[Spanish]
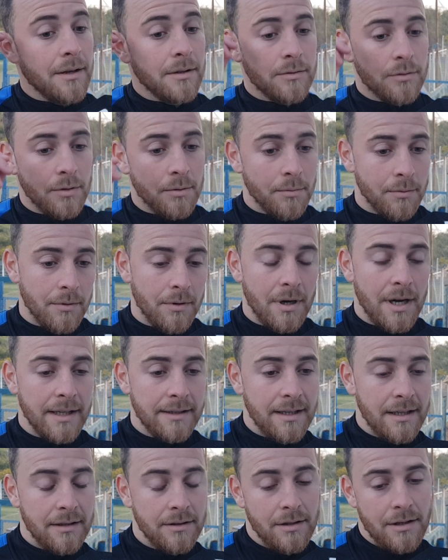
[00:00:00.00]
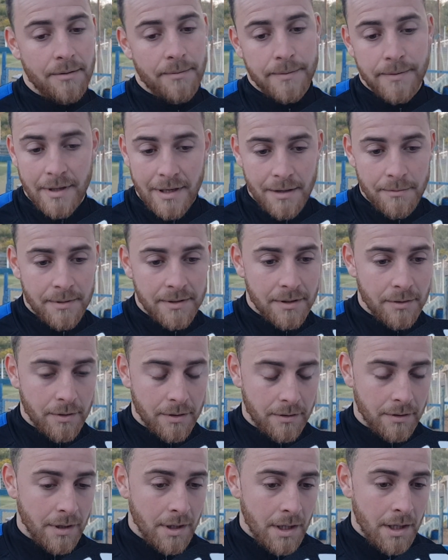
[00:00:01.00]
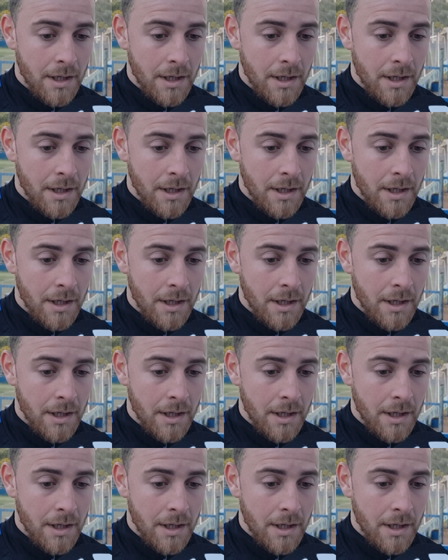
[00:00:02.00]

estuvimos atentos, lamentablemente bueno